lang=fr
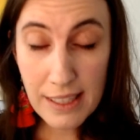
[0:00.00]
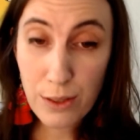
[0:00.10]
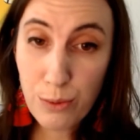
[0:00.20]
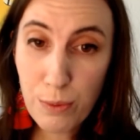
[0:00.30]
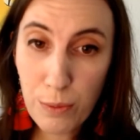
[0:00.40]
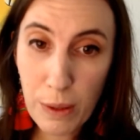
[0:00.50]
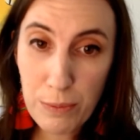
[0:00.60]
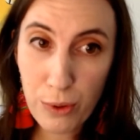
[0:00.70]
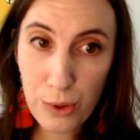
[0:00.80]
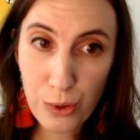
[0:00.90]
tout pour moi
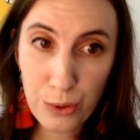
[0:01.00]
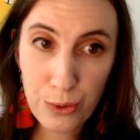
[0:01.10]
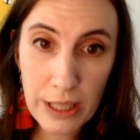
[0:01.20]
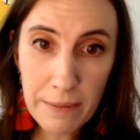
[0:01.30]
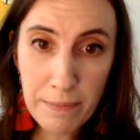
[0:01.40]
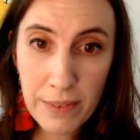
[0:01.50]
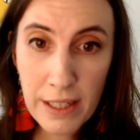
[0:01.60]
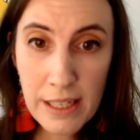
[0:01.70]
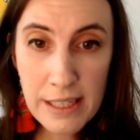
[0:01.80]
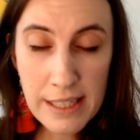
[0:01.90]
pour aujourd'hui.
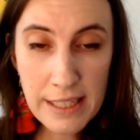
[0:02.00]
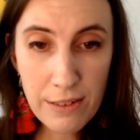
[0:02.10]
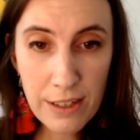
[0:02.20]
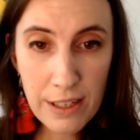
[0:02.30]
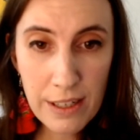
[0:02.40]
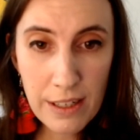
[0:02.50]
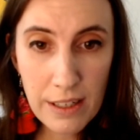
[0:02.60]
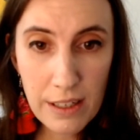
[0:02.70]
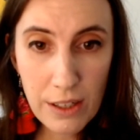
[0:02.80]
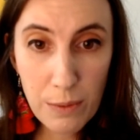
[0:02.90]

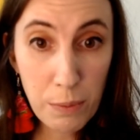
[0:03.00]
Si